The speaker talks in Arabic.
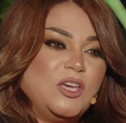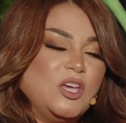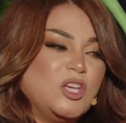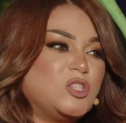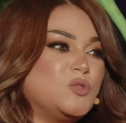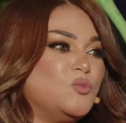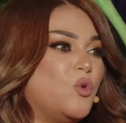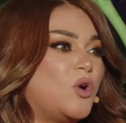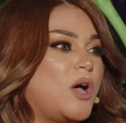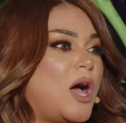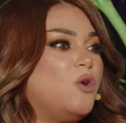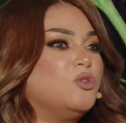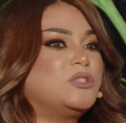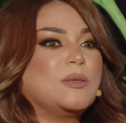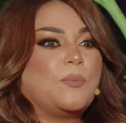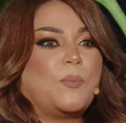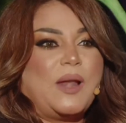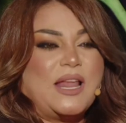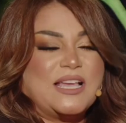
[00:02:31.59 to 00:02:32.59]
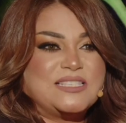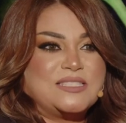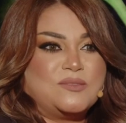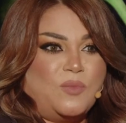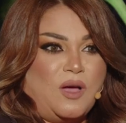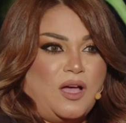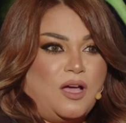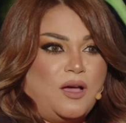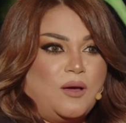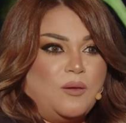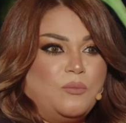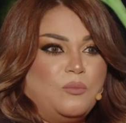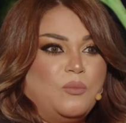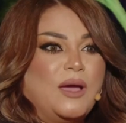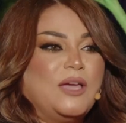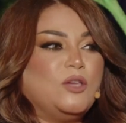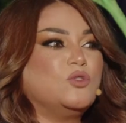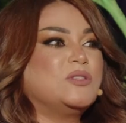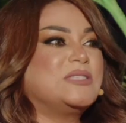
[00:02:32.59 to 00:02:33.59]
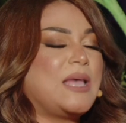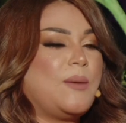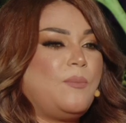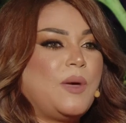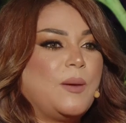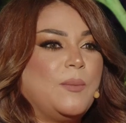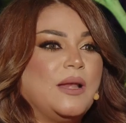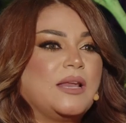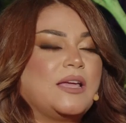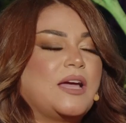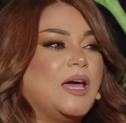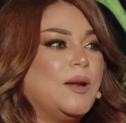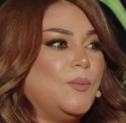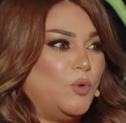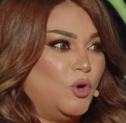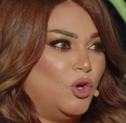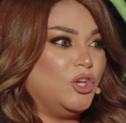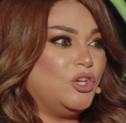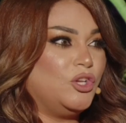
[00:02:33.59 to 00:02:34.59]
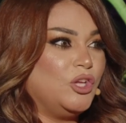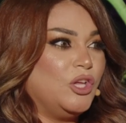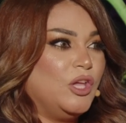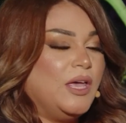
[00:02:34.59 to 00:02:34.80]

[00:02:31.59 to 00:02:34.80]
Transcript: اسمه قوس بلازما ما يسمى بالكربون